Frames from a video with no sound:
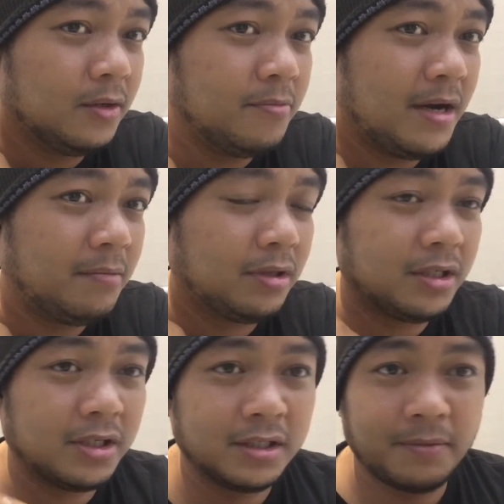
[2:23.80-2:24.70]
umabot
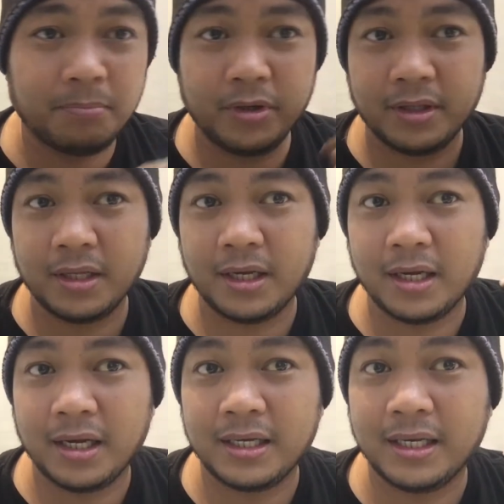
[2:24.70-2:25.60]
na siya sa point
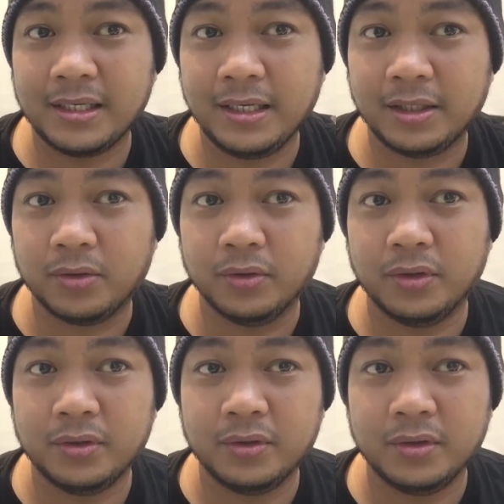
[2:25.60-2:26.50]
na hanggang dito.
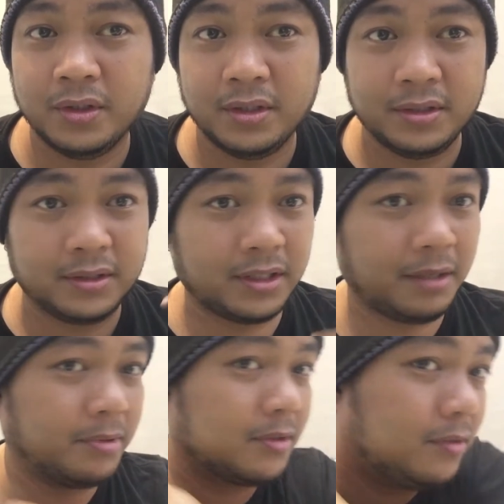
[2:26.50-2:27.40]

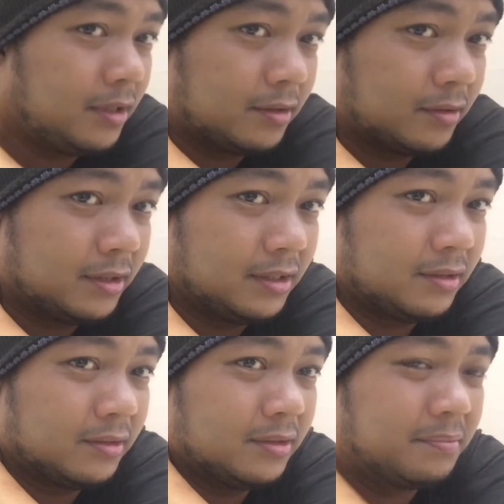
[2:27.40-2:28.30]
Tapos yung likod
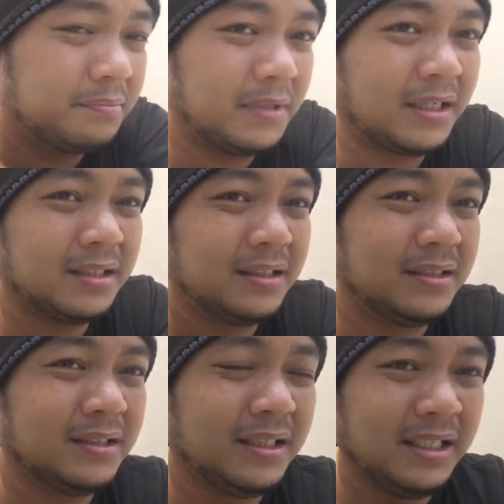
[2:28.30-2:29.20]
dito. Parang
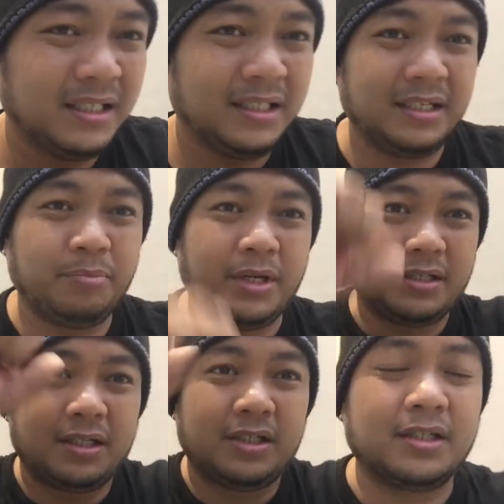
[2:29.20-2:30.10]

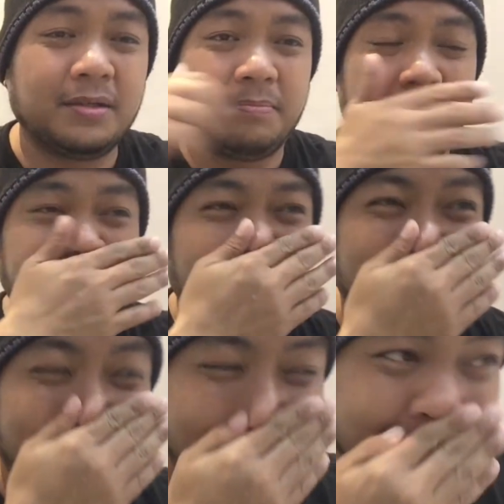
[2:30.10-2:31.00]
napersa siya sa
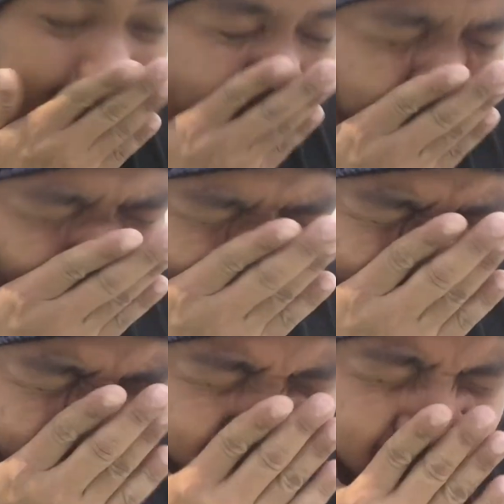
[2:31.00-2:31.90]
pagbabaras natin. Ewan
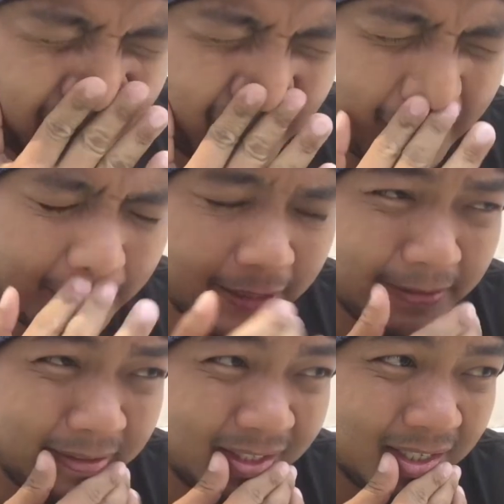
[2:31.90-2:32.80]
ko lang kasi
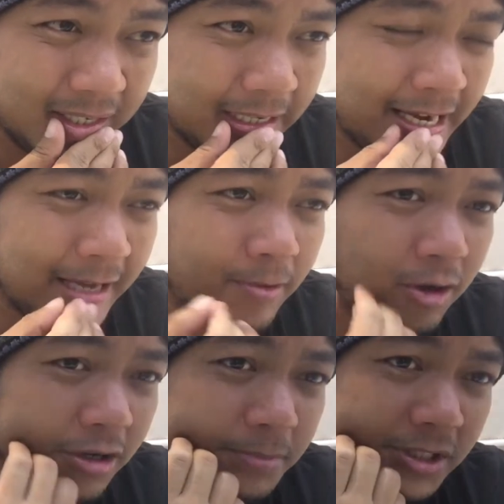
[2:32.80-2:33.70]

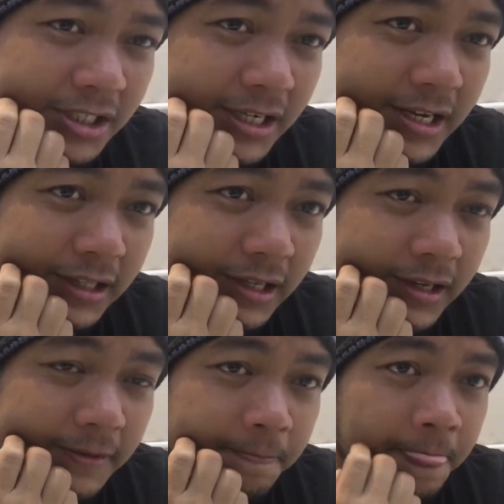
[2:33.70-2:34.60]
ginagawa ko naman siya dati.
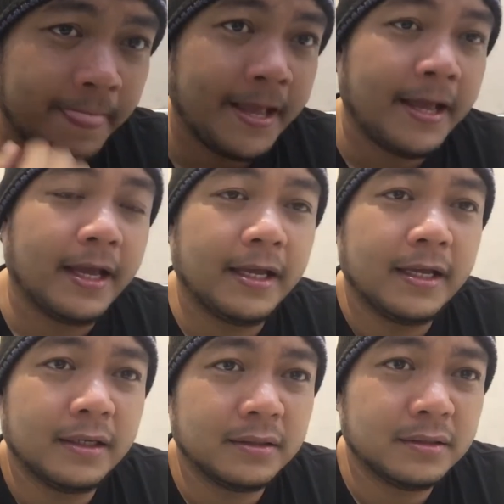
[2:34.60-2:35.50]

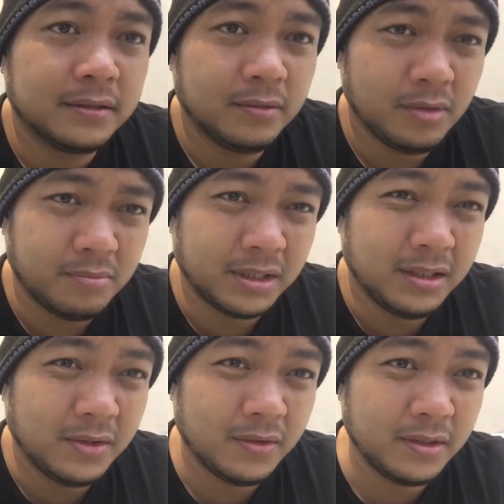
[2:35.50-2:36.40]
And, oh,
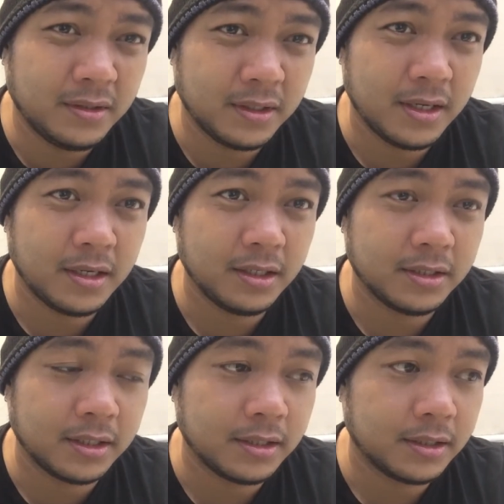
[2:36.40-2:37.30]
ba't ganun nangyari
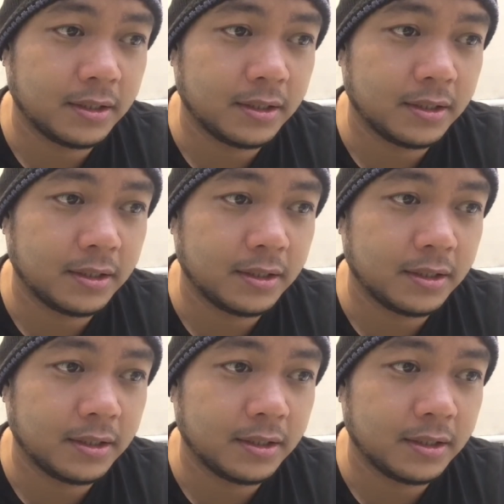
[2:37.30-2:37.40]
sa